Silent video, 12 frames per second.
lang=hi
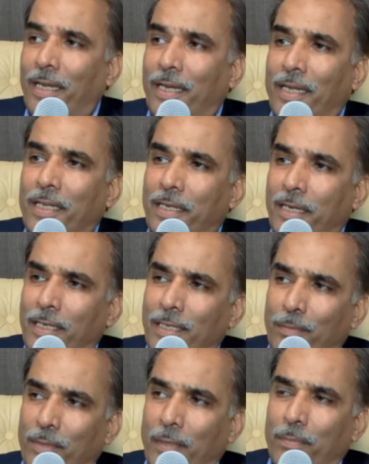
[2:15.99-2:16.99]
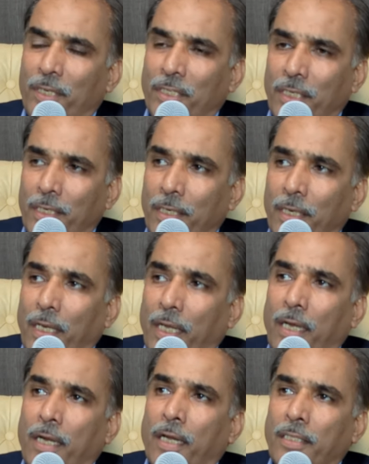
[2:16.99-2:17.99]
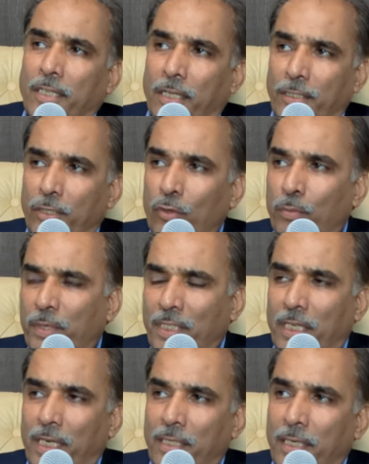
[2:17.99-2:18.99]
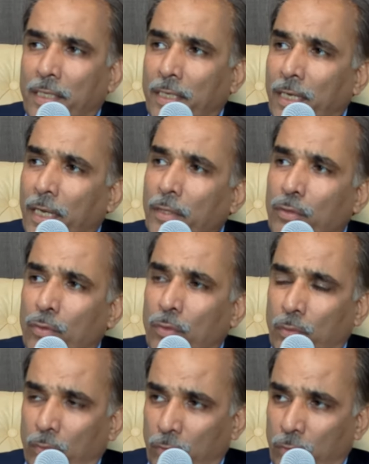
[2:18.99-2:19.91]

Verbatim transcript: लेकिन अगर ये ब्लड प्रेशर एक ख़ास हाथ से ऊपर चला जाता है तो